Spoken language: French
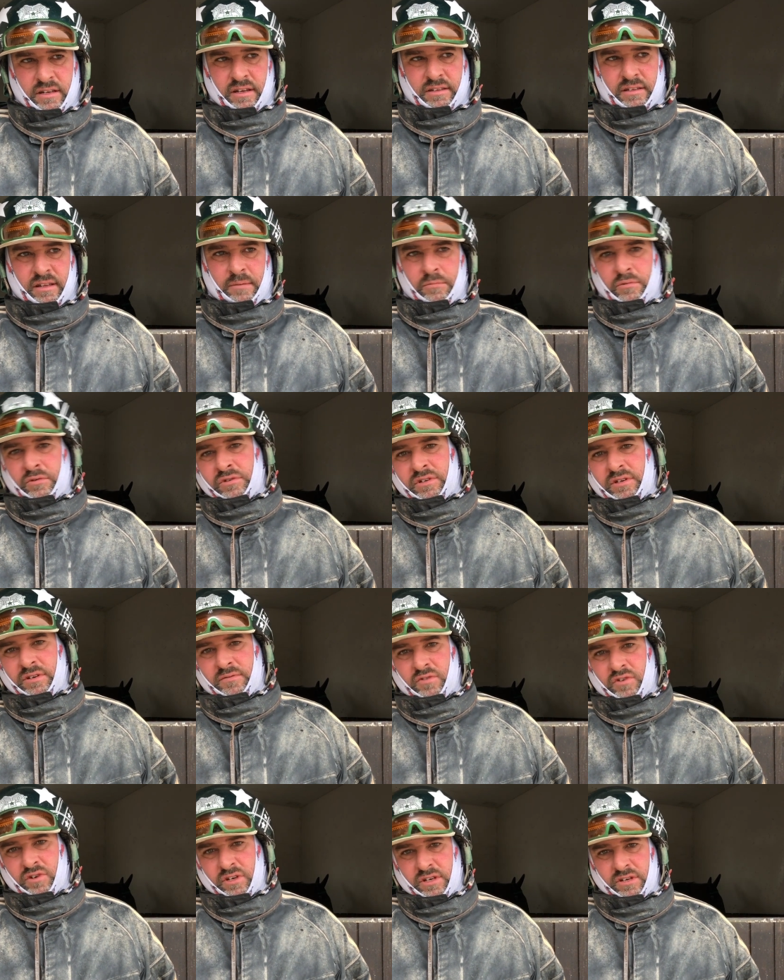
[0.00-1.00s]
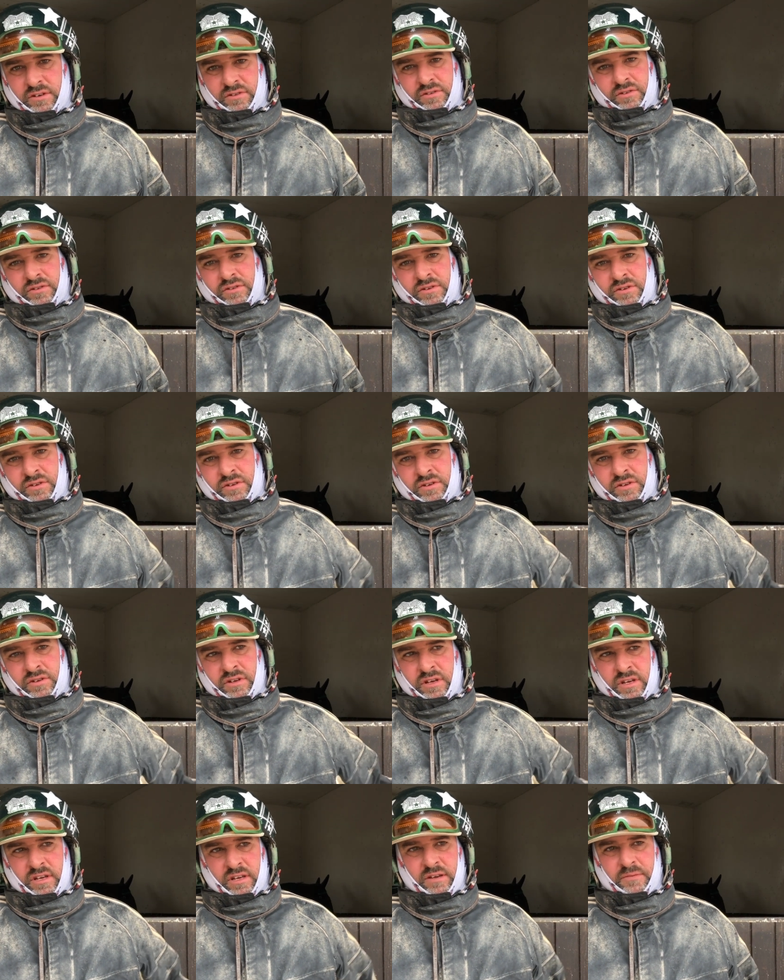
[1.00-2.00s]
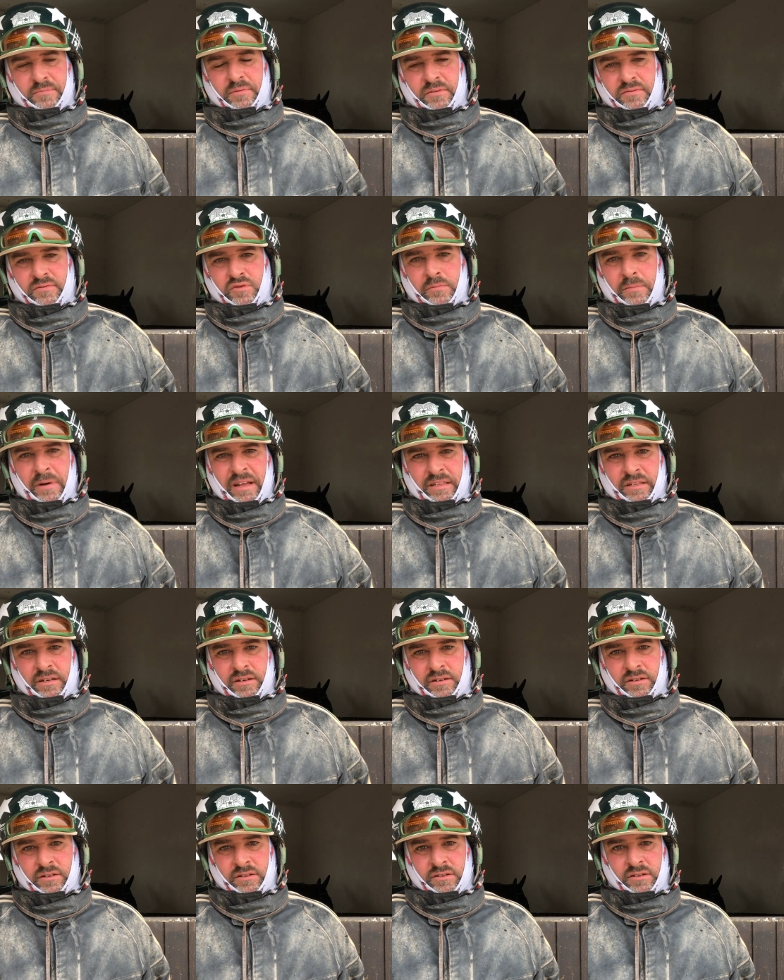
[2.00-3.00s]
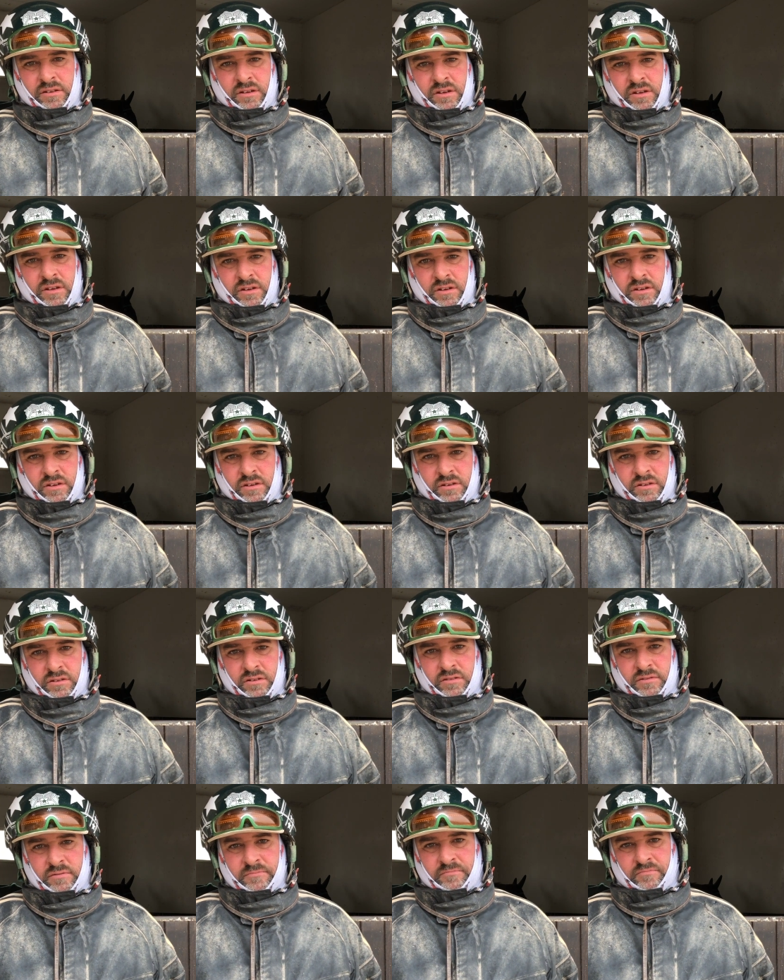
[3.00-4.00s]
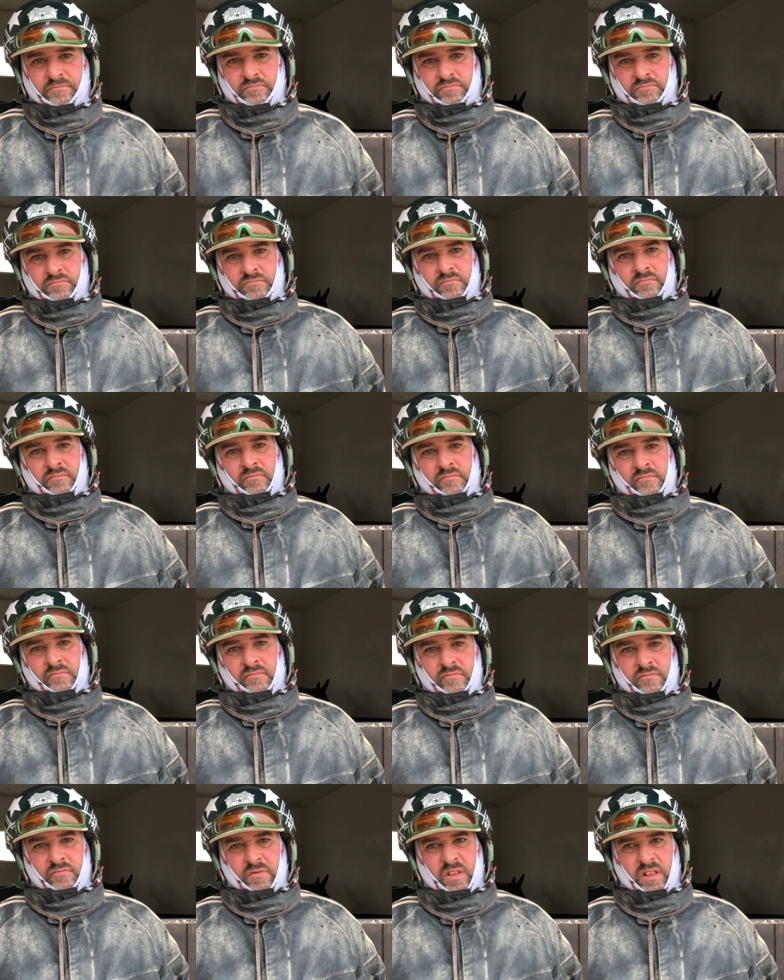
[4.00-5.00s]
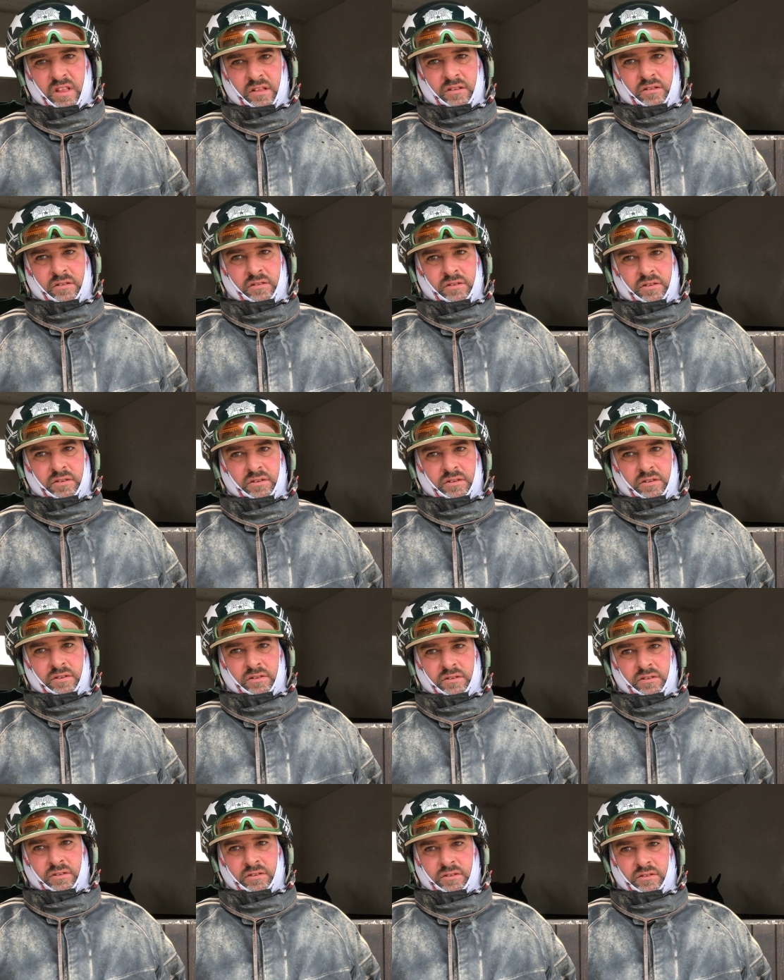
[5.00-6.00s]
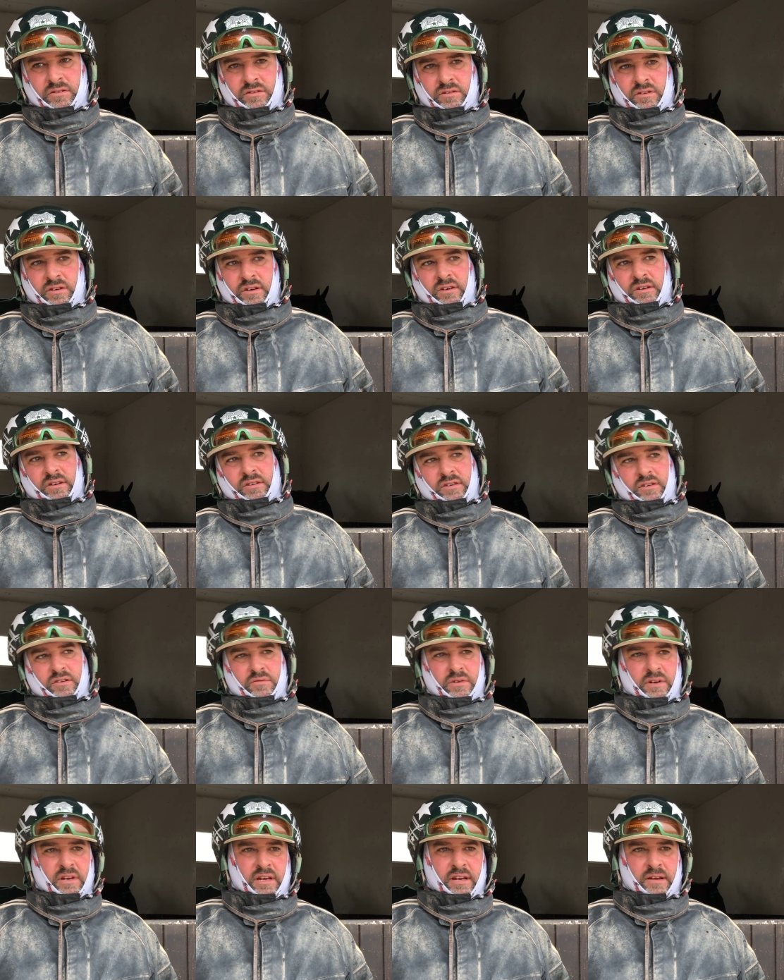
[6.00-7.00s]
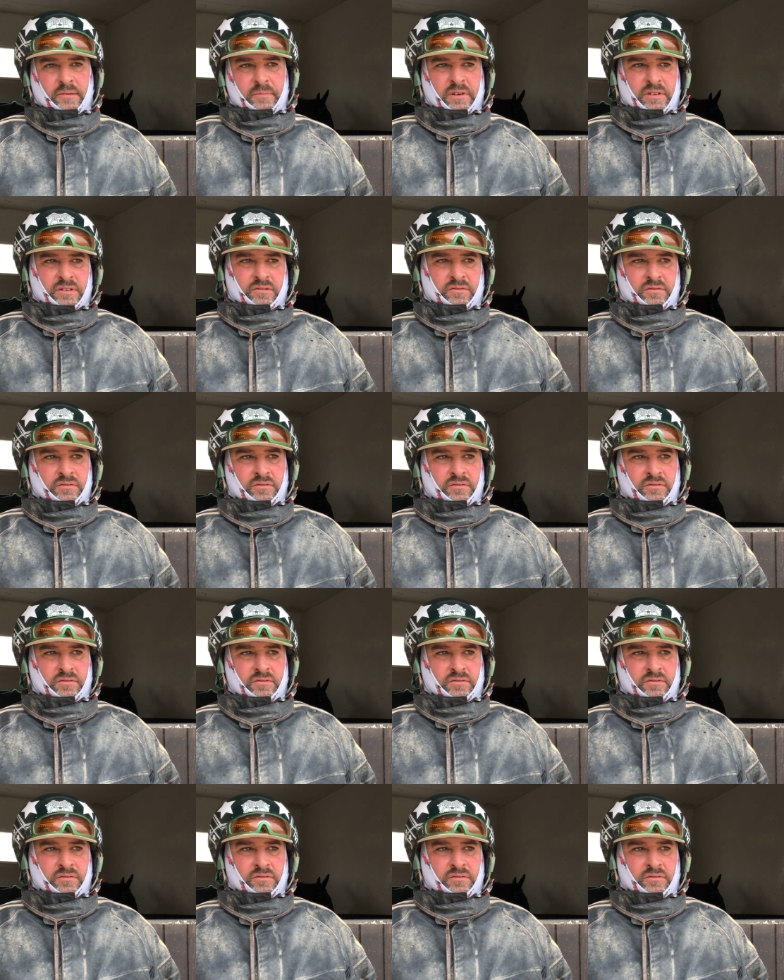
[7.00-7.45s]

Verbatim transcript: bons chevaux qui peuvent nous battre alors que lui, il va défendre chèrement sa chance. Ah oui, à la maison,